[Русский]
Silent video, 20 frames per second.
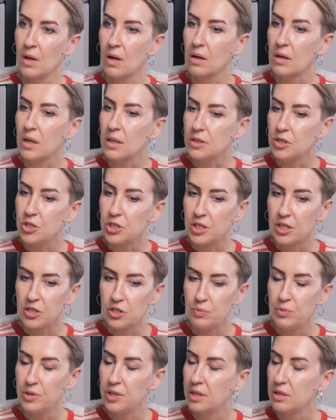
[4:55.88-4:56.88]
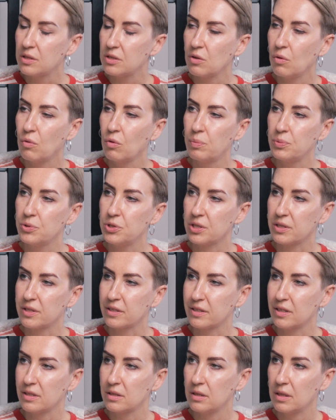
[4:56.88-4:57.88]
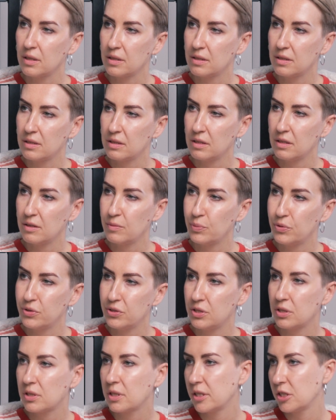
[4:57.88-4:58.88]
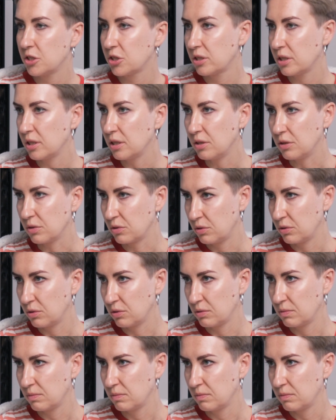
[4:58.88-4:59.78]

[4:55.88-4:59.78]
Как ты считаешь, меняется оптика, когда ты пересекаешь границу?